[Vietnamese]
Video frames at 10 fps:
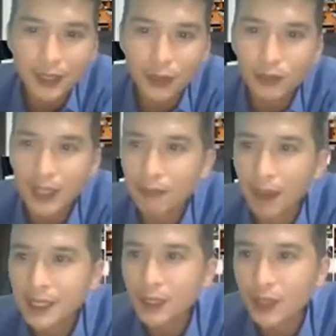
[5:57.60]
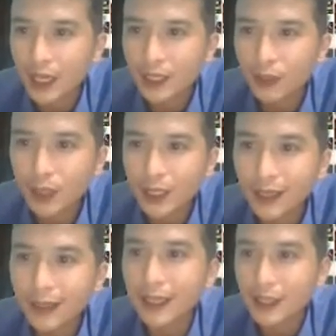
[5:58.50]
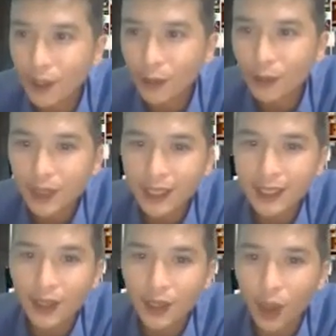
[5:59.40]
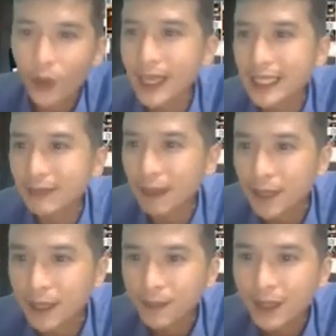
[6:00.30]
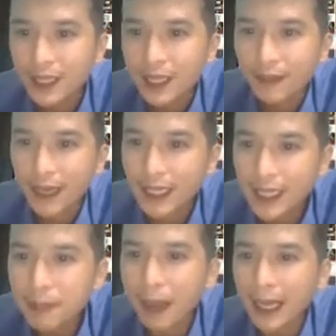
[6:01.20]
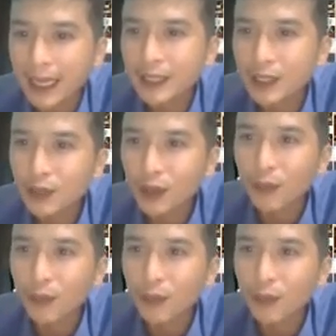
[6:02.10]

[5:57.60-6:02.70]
đúng không ạ? Tốn tiền mở siêu thị, tốn tiền rất là nhiều, cho nên nó đội giá sản phẩm lên. Và khi bạn là người